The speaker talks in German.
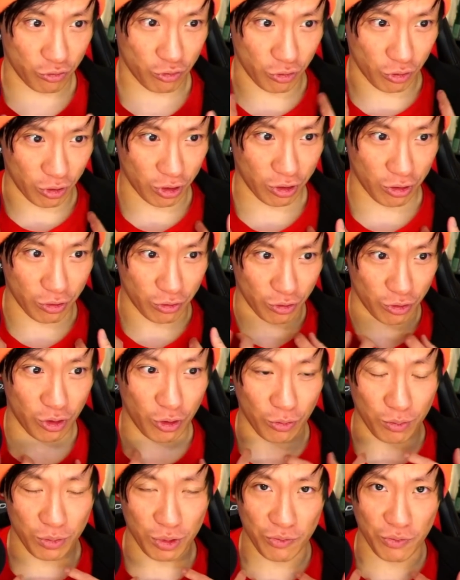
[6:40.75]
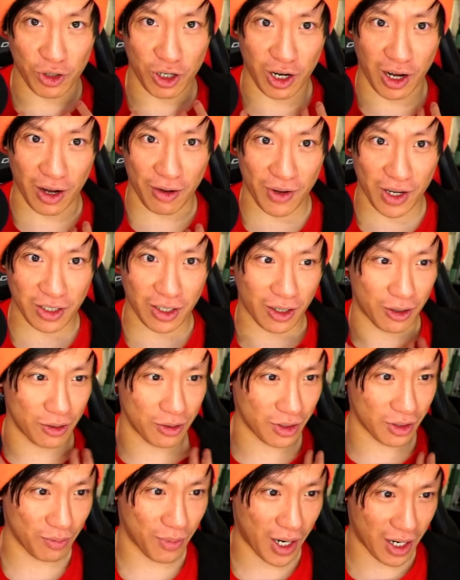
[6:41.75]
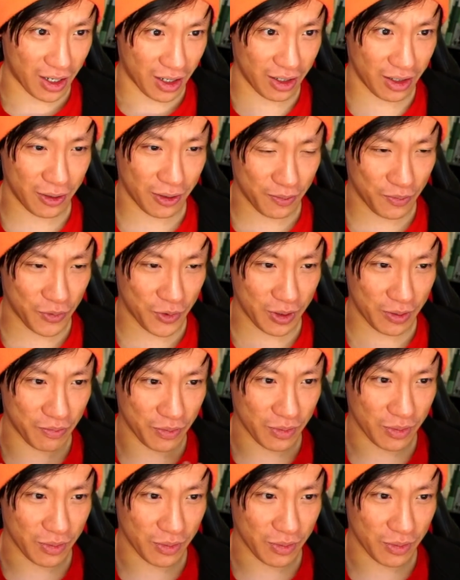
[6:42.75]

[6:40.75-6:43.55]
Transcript: Das äh, sieht doch ein bisschen wie eine Krawatte aus, das mag ich. Ne?